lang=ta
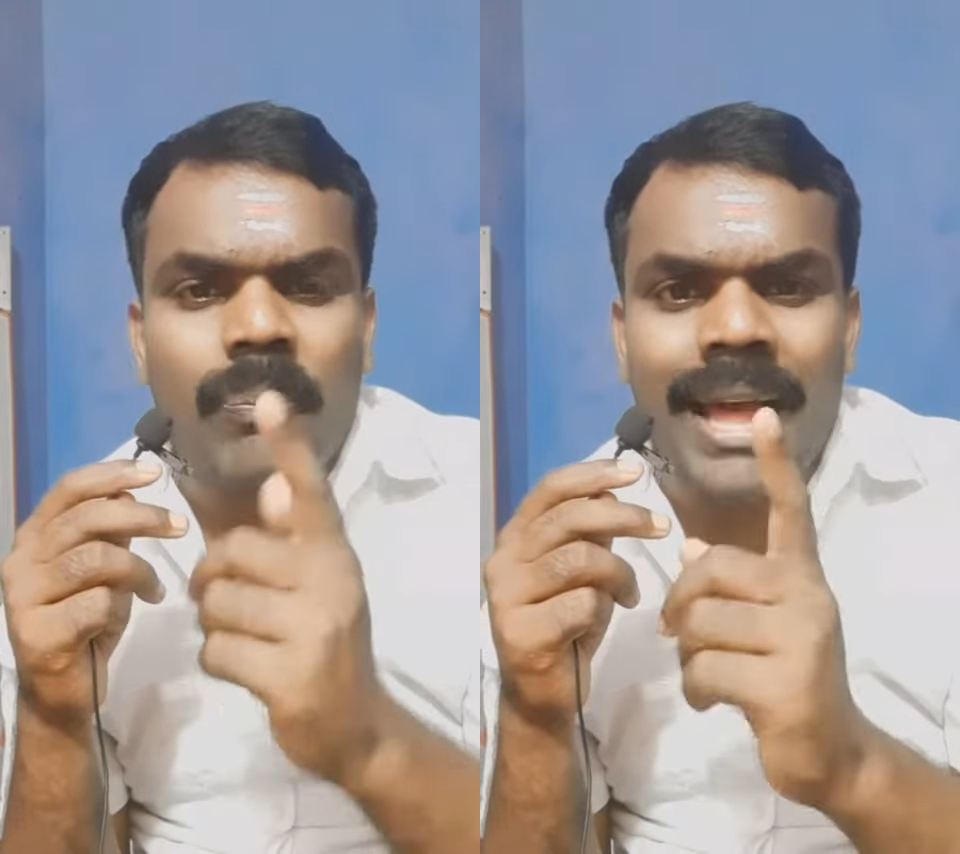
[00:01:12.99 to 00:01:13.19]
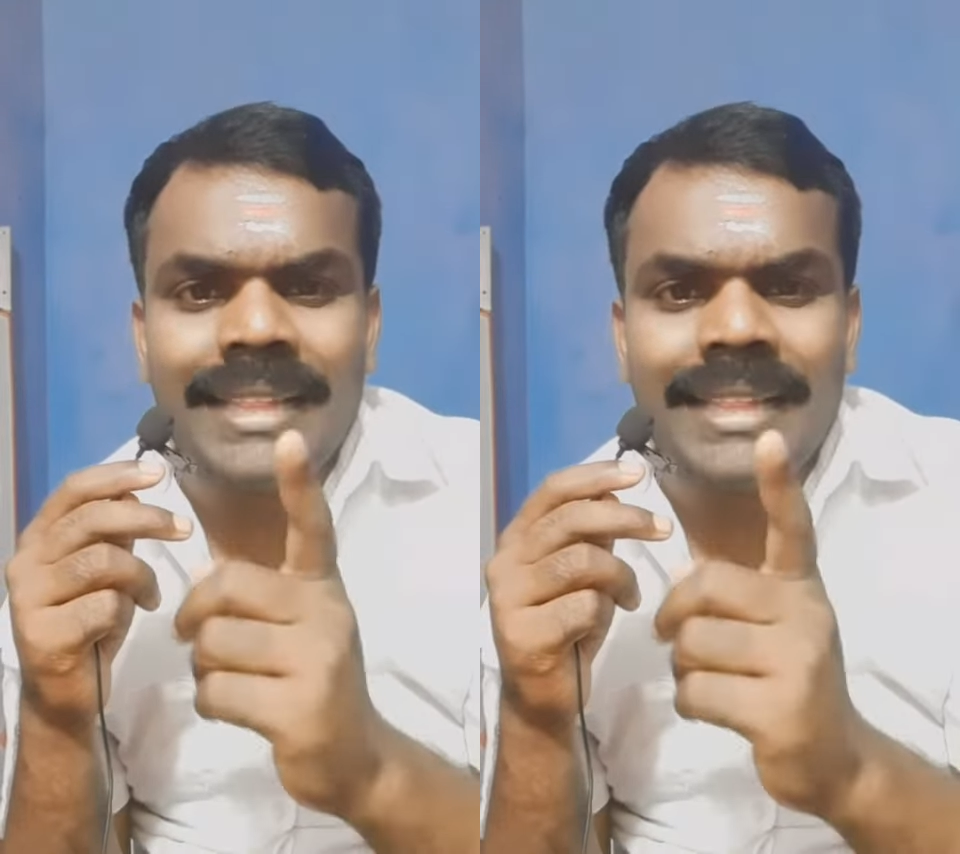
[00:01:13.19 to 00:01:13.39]

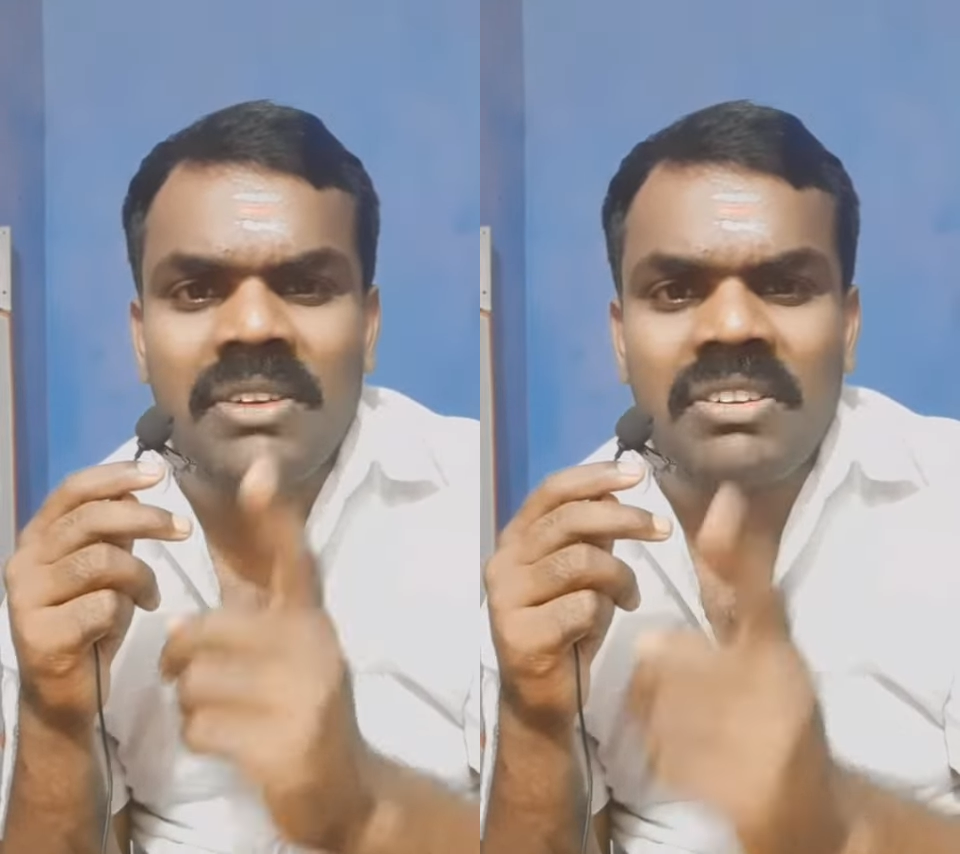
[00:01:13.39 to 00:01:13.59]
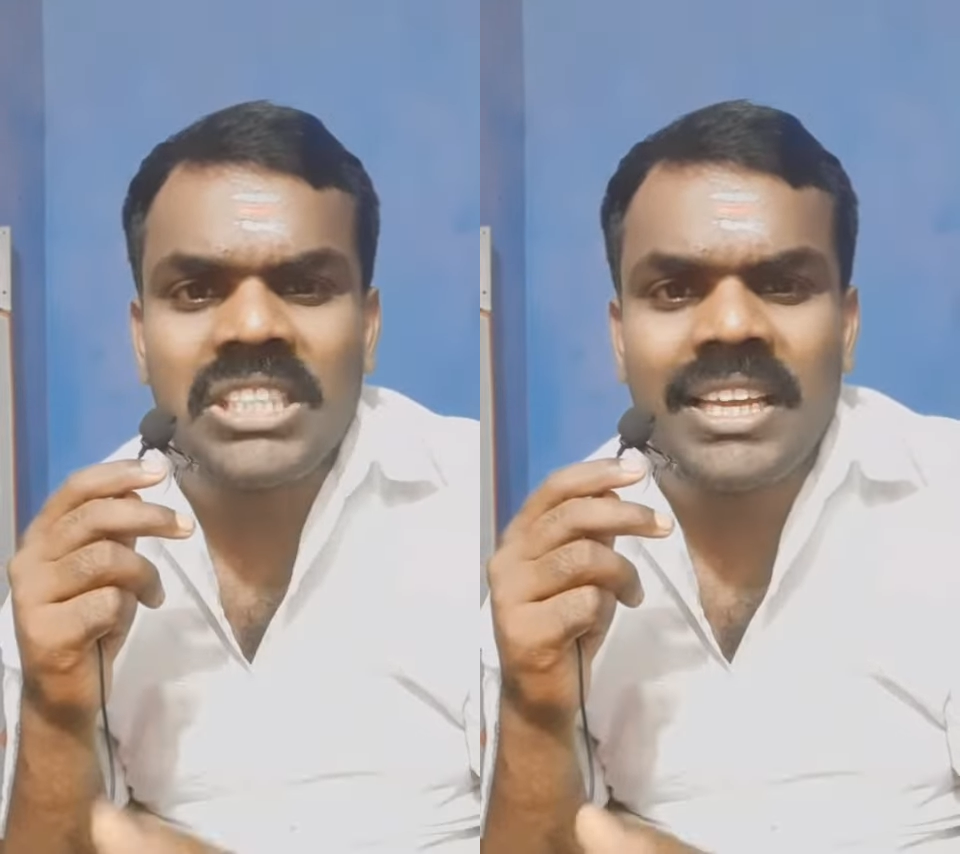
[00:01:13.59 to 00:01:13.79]

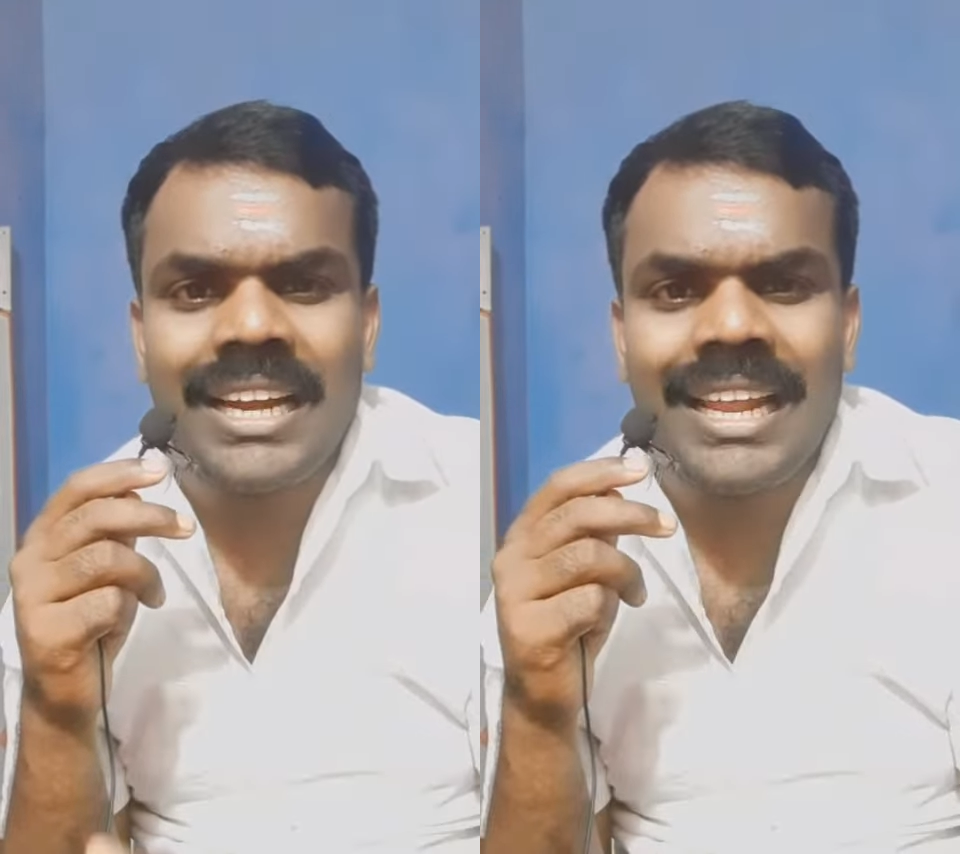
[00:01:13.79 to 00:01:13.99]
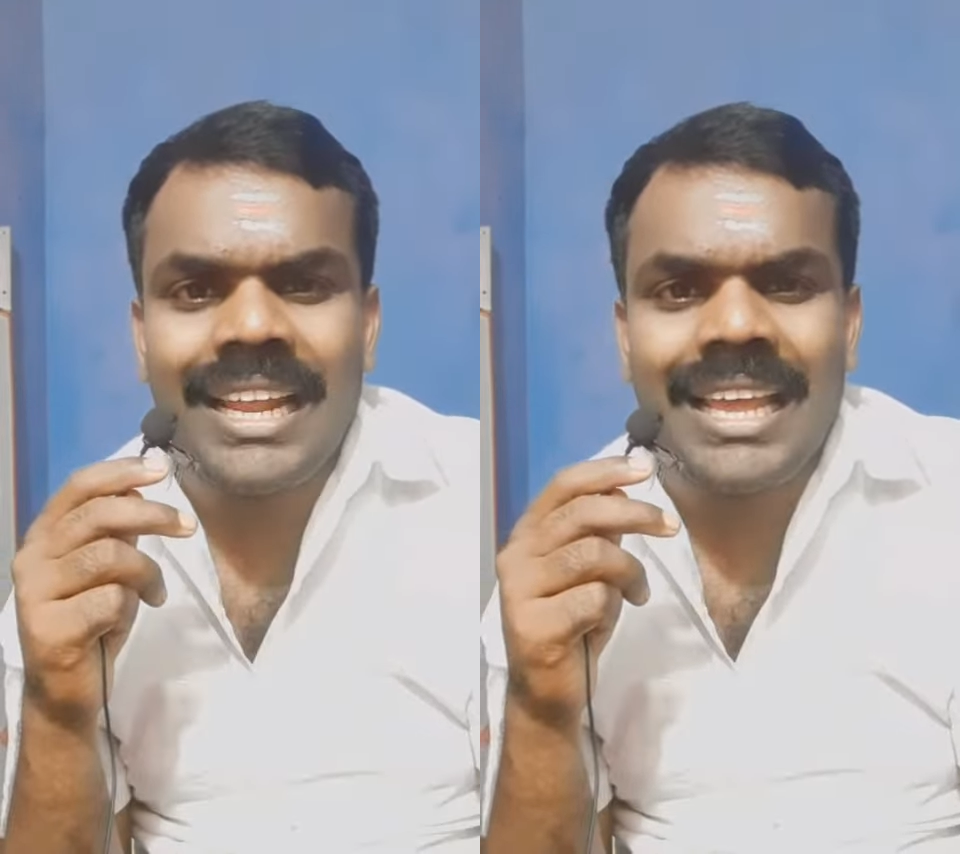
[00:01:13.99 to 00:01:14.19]
பார்த்தேன்னு
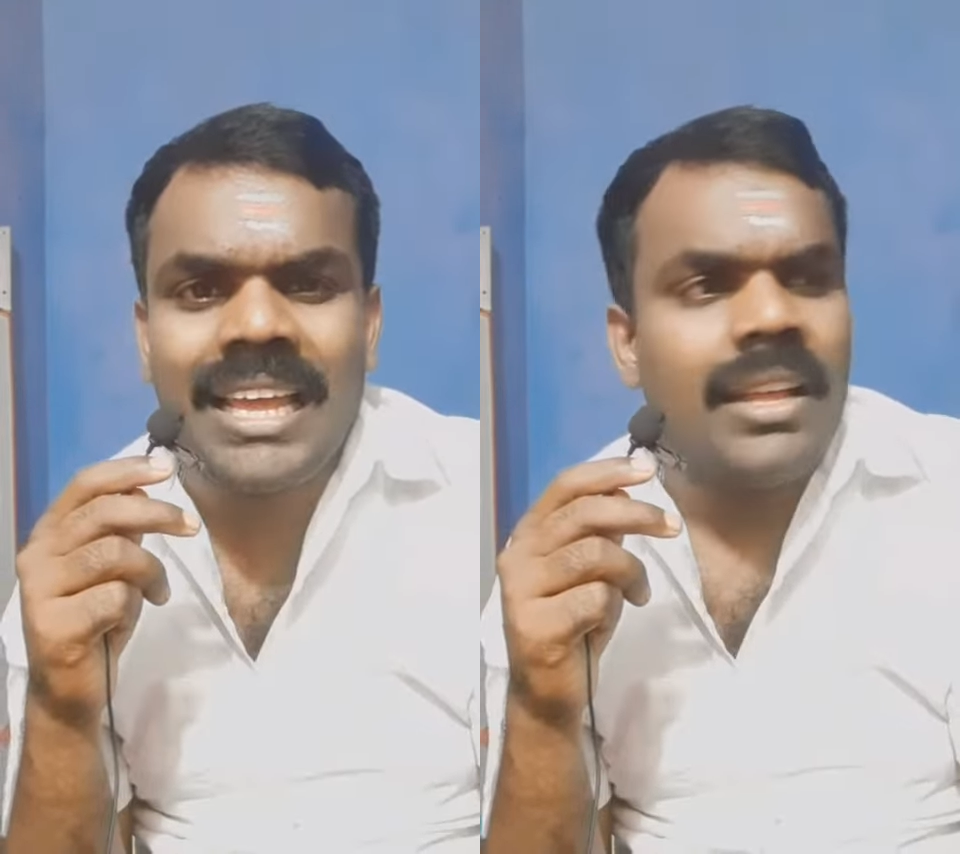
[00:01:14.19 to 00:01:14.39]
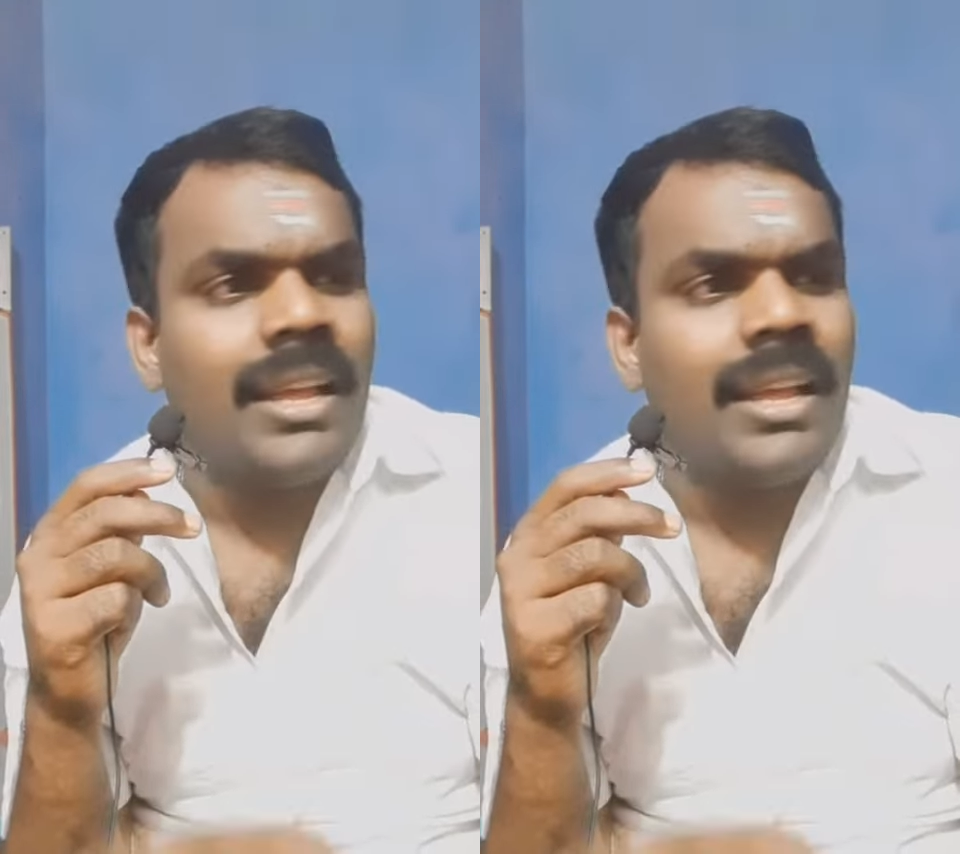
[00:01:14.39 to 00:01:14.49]
வச்சுக்கிங்களேன்